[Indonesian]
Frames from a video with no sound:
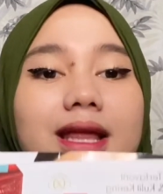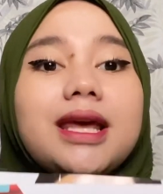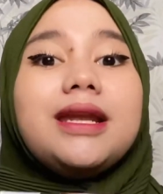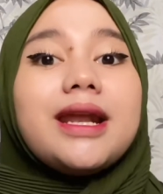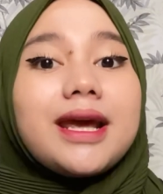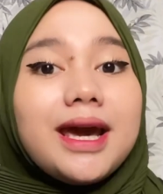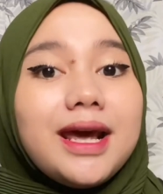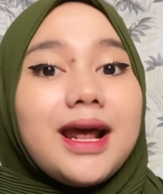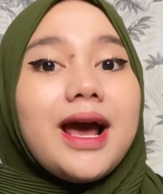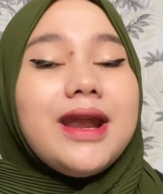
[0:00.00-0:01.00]
Tender
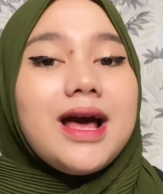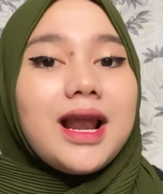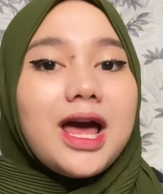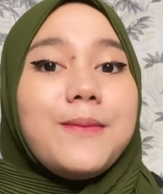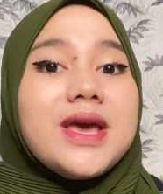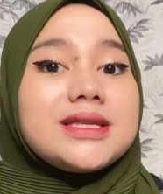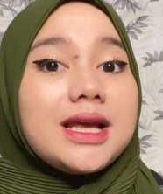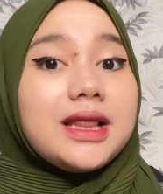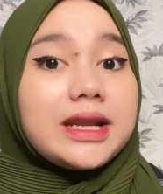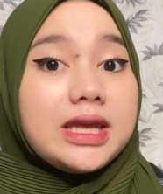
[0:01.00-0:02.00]
Care adalah
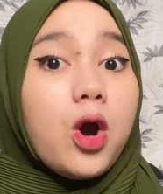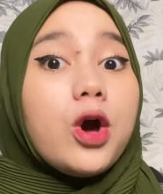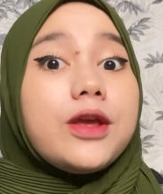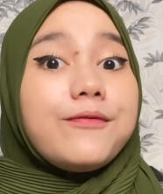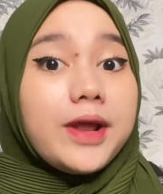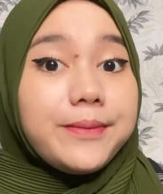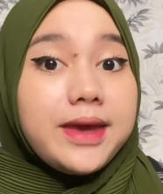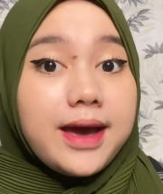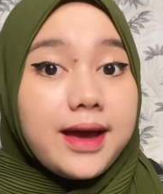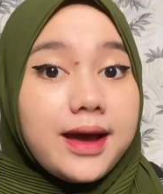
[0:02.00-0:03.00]
bestsellernya Oriflame
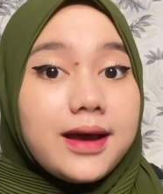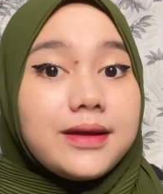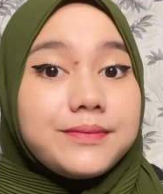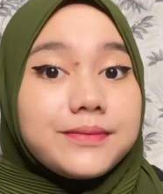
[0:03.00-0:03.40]
ya.